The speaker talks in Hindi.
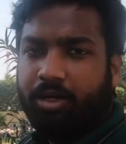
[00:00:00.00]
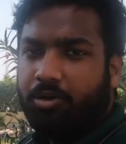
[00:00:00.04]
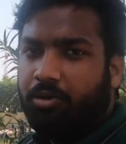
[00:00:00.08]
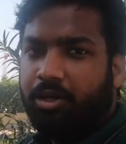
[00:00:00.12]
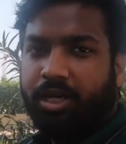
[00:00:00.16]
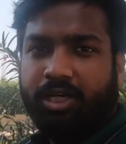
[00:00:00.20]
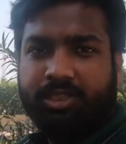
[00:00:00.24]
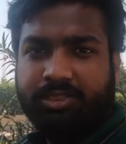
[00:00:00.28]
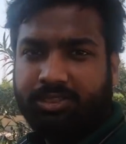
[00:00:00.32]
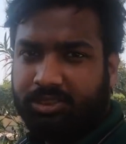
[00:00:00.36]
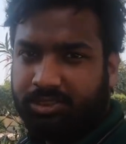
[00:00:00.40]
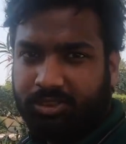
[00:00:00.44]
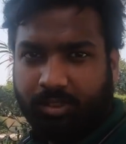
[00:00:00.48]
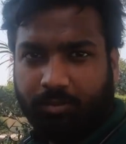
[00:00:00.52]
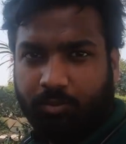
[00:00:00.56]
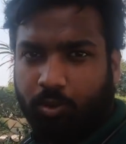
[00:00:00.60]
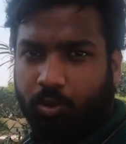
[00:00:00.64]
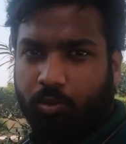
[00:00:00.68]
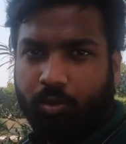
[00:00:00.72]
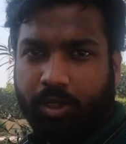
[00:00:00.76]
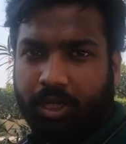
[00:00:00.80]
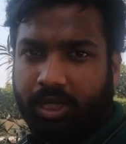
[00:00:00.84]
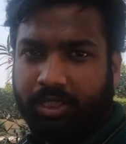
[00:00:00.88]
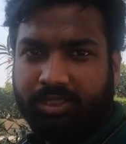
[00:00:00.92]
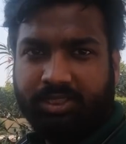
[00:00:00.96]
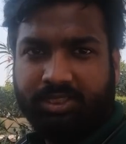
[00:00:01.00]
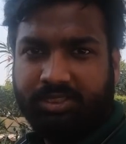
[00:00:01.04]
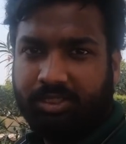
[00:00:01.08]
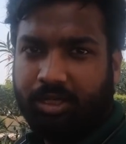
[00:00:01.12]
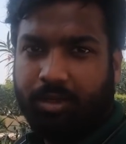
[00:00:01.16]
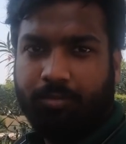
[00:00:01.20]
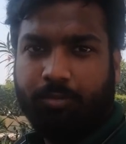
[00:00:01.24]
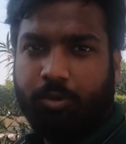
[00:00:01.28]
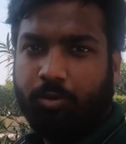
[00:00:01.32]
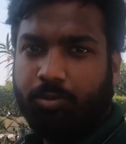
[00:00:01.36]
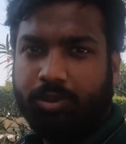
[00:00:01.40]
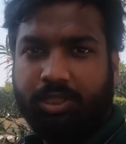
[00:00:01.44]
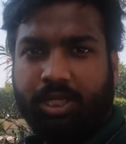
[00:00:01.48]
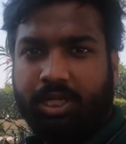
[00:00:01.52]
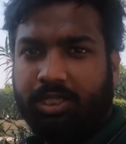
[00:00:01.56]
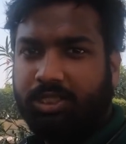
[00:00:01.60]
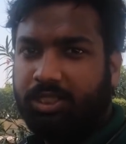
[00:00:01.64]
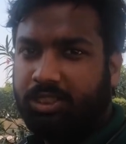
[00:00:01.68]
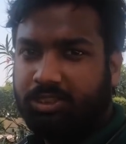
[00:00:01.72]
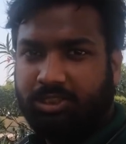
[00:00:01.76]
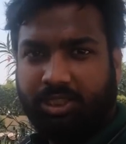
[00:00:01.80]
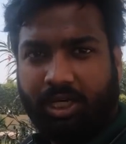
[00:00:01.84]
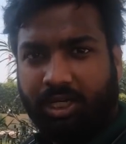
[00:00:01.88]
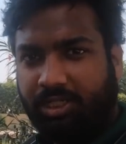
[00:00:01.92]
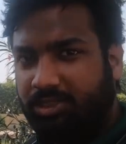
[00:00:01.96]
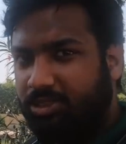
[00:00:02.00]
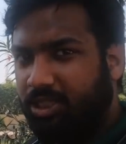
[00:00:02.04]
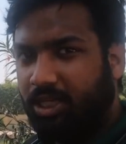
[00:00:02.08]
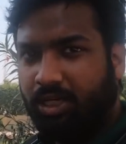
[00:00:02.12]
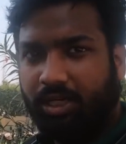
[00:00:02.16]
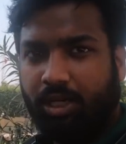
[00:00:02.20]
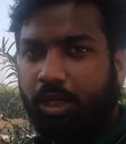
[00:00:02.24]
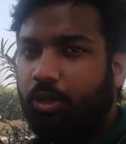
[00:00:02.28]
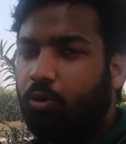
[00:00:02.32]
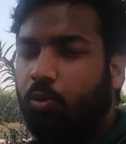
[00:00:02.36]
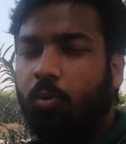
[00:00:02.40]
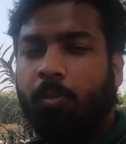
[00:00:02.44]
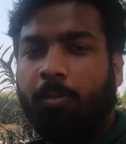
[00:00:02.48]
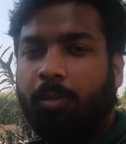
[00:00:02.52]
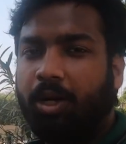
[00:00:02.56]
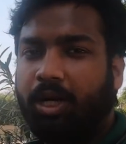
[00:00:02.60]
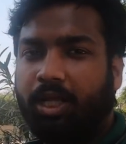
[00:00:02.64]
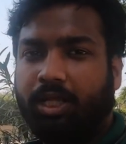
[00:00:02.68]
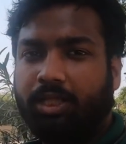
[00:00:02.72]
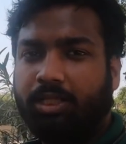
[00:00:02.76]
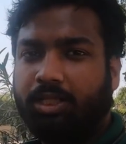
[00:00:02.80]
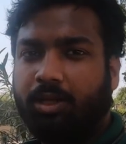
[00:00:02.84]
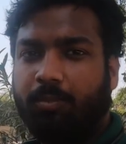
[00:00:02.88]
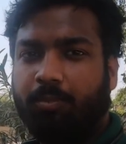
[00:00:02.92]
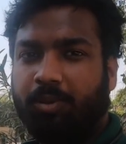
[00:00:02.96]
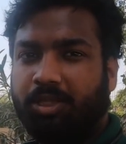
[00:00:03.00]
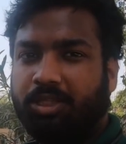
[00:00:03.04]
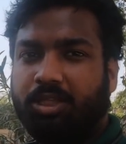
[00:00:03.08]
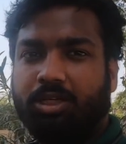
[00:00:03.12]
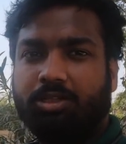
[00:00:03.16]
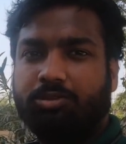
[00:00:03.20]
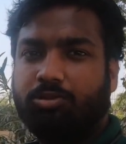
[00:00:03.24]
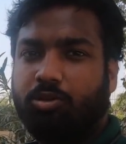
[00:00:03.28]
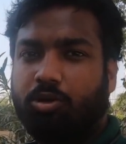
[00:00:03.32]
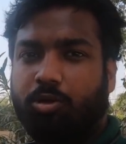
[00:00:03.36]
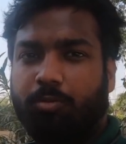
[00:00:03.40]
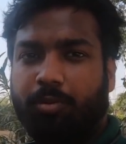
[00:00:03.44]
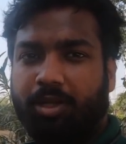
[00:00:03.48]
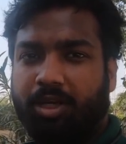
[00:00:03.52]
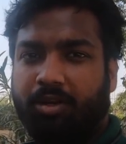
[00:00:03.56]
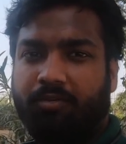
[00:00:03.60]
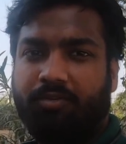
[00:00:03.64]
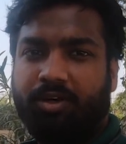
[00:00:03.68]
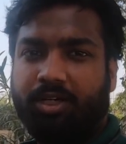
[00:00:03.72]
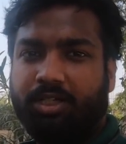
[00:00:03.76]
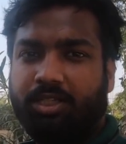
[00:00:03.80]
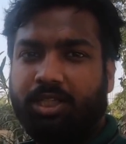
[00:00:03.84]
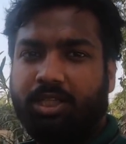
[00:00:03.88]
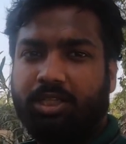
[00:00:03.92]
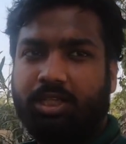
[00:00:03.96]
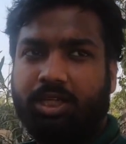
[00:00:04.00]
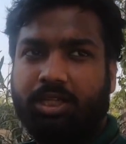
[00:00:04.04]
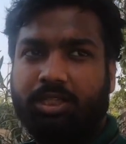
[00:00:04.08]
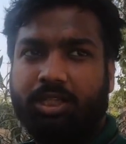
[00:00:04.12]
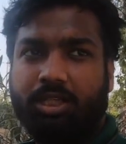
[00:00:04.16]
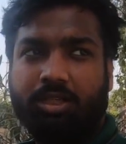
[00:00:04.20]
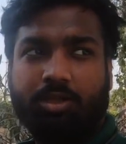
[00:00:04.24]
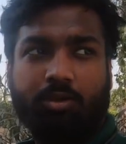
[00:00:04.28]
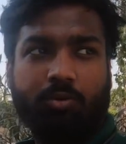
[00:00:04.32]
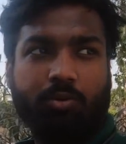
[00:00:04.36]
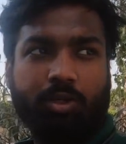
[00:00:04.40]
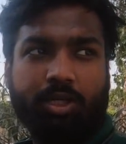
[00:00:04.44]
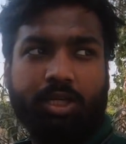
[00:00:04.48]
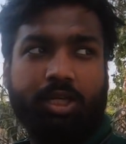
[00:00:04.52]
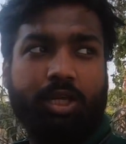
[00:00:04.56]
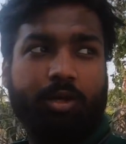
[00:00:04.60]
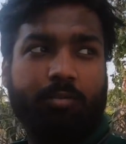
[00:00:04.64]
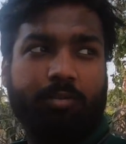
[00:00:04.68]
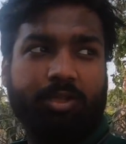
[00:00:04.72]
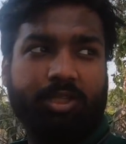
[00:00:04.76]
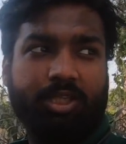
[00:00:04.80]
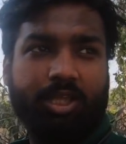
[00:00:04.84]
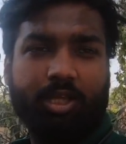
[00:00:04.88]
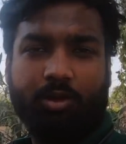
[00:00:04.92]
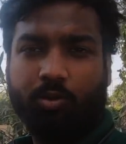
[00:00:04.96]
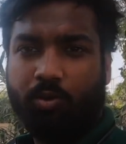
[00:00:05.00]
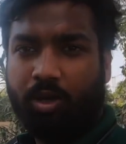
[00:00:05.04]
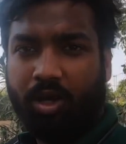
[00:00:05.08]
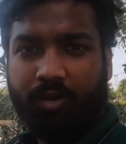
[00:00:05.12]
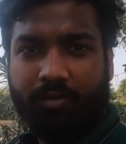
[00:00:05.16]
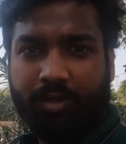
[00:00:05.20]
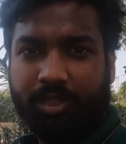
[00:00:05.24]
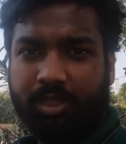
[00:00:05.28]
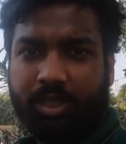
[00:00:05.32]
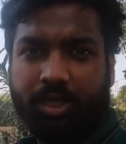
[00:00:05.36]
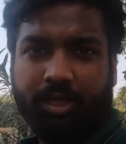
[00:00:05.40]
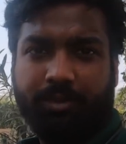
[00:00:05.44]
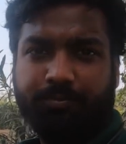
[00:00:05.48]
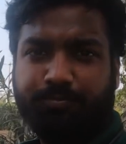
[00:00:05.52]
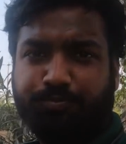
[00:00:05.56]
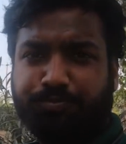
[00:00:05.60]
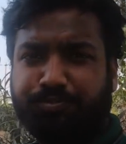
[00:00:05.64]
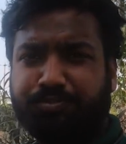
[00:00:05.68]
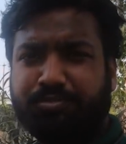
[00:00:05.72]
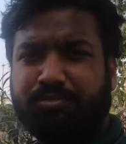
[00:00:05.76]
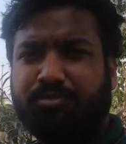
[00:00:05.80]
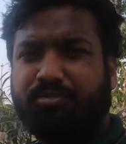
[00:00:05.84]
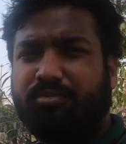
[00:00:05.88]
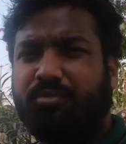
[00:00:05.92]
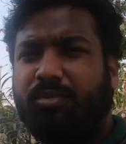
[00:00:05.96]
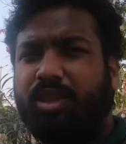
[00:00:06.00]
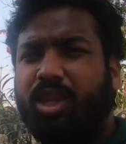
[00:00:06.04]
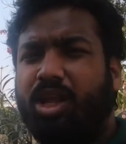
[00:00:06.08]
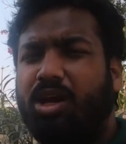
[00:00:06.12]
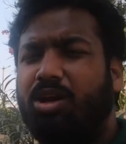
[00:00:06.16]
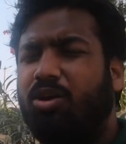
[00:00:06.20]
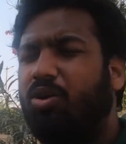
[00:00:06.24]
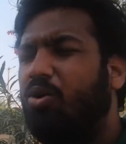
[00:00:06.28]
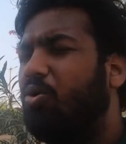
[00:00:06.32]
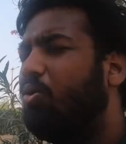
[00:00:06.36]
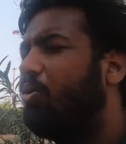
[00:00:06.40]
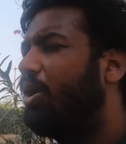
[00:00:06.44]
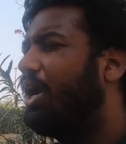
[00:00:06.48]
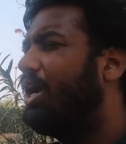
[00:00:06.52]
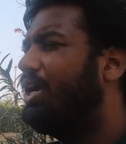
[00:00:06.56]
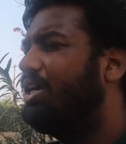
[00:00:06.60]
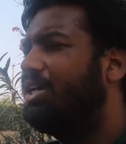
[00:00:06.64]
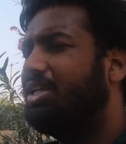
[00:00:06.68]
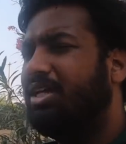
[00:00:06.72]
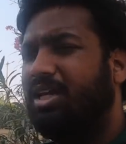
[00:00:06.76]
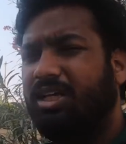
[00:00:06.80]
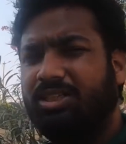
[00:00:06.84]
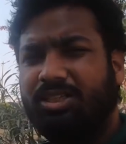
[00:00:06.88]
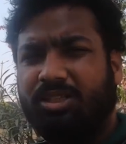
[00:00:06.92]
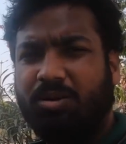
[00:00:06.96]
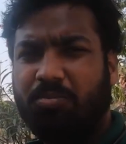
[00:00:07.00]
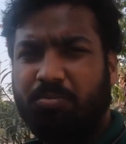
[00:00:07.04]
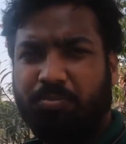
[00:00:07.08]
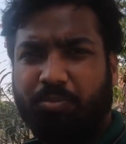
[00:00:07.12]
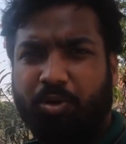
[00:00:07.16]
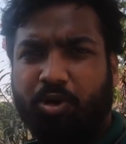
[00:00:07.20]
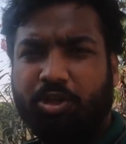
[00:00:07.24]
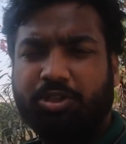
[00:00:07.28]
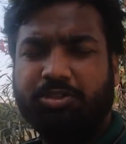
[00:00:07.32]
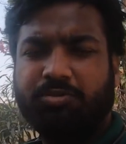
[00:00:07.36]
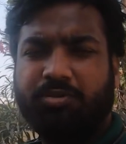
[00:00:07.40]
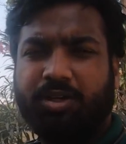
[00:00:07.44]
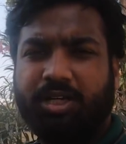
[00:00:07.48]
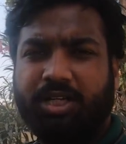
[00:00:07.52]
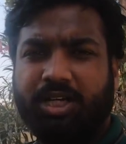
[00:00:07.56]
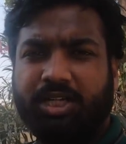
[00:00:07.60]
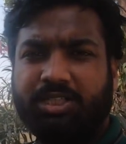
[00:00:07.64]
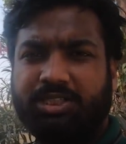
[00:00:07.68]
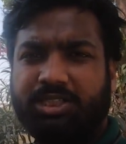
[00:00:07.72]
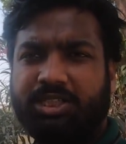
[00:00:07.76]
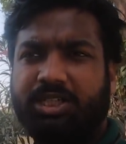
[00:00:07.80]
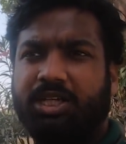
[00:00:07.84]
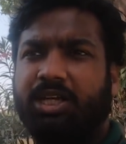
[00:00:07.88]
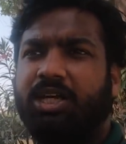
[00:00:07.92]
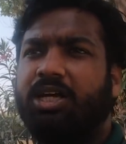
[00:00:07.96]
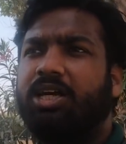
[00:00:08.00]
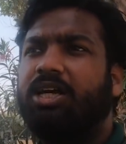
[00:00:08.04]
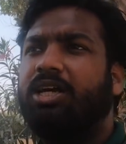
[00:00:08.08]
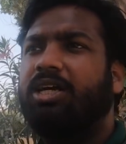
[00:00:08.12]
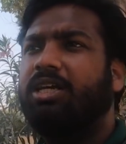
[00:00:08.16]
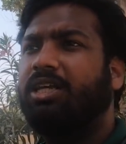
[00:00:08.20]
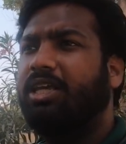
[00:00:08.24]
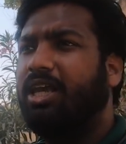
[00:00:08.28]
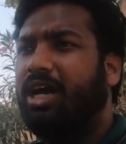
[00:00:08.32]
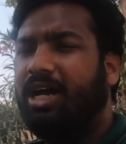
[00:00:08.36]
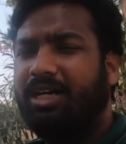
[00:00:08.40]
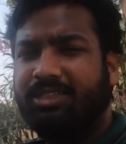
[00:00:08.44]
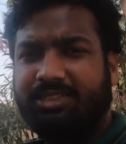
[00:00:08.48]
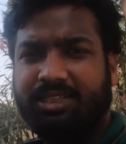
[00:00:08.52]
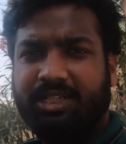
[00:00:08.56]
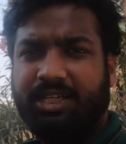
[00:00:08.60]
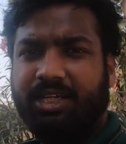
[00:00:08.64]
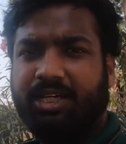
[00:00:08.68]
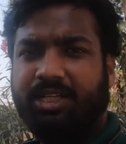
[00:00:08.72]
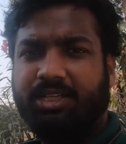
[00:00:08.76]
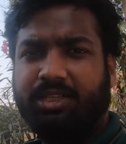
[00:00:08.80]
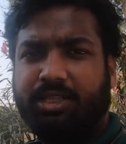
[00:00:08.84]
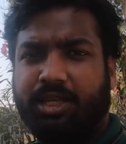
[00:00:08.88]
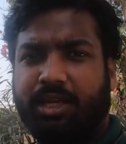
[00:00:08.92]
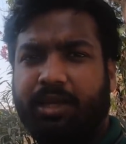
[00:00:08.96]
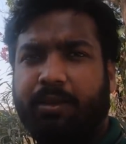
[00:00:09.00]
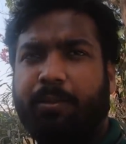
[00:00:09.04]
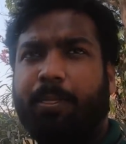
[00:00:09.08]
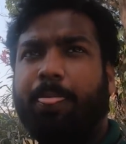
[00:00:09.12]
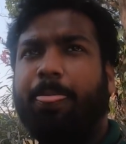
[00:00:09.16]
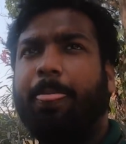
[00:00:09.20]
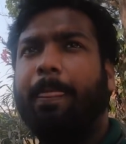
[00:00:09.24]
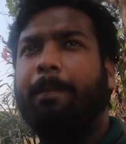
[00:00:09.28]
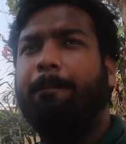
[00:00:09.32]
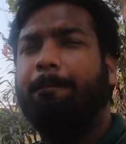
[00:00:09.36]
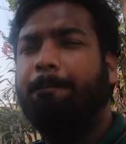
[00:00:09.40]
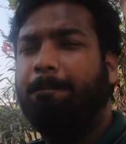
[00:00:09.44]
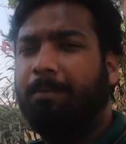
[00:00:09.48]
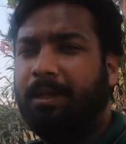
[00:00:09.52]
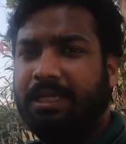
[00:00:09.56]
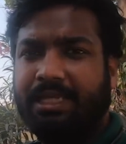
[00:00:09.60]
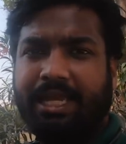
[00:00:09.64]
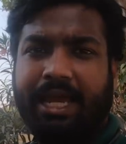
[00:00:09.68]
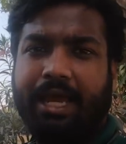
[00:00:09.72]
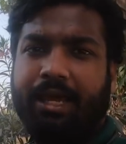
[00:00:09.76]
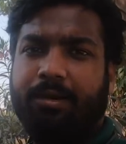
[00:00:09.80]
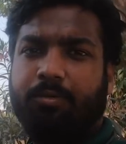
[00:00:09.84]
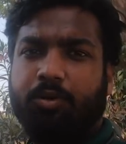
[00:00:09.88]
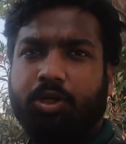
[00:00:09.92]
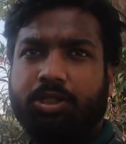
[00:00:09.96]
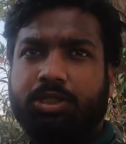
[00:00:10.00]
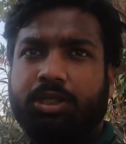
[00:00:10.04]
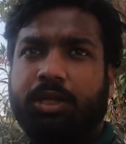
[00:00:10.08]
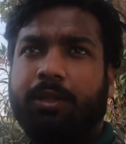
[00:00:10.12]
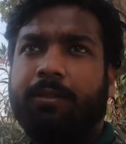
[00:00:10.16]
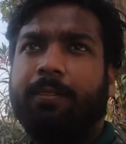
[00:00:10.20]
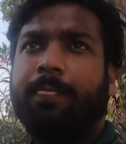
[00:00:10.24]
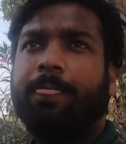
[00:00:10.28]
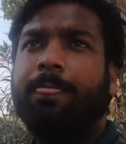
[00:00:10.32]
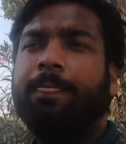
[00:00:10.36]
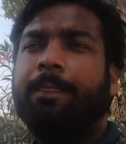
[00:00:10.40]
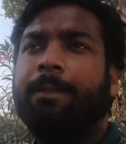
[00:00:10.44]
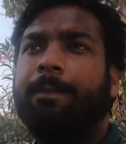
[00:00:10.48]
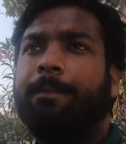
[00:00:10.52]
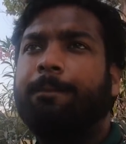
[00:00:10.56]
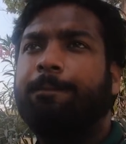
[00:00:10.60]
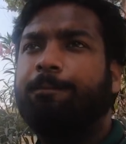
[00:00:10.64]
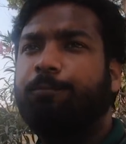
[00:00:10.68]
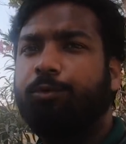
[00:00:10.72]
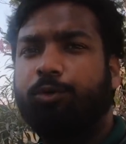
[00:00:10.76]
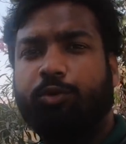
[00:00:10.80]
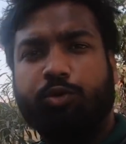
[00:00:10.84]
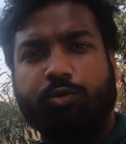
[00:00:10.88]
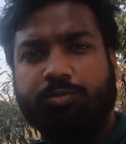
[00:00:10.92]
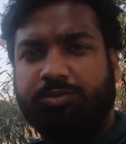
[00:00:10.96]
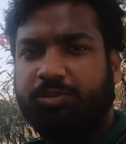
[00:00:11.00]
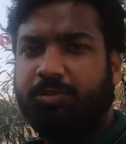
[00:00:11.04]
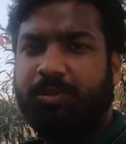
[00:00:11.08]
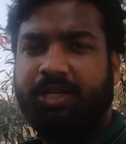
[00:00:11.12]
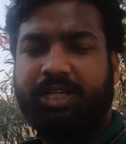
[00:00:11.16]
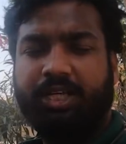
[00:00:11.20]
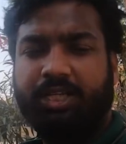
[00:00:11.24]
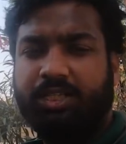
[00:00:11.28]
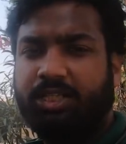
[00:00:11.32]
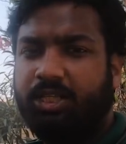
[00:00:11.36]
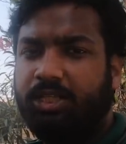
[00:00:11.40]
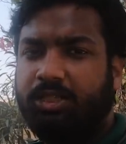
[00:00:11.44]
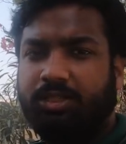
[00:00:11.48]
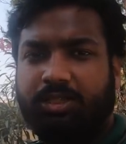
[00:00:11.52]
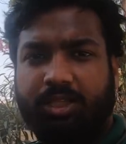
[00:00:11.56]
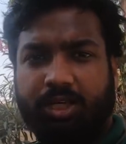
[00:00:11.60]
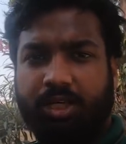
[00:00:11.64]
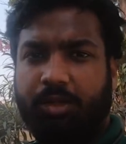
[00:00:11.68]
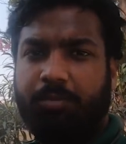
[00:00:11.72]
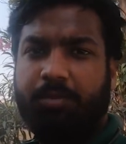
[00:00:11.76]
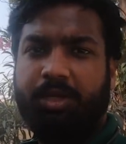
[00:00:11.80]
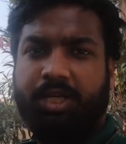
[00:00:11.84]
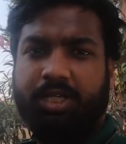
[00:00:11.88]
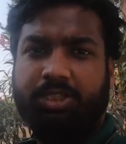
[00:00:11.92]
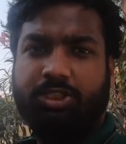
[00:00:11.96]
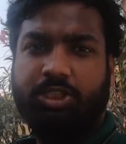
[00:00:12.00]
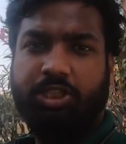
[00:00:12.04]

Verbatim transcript: वेकआउट यहाँ से सब हो गया जैसे आपको बताया था चार हज़ार का रूम पड़ा था पंद्रह सौ रिफ़ंड दे दिया था क्योंकि एक बंदा रुका हुआ था लोकेलिटी एकदम पॉर्च वाली है जी यहाँ से निकलते हैं मज़ा आया बहुत रूम्स बढ़िया थे थ्री बी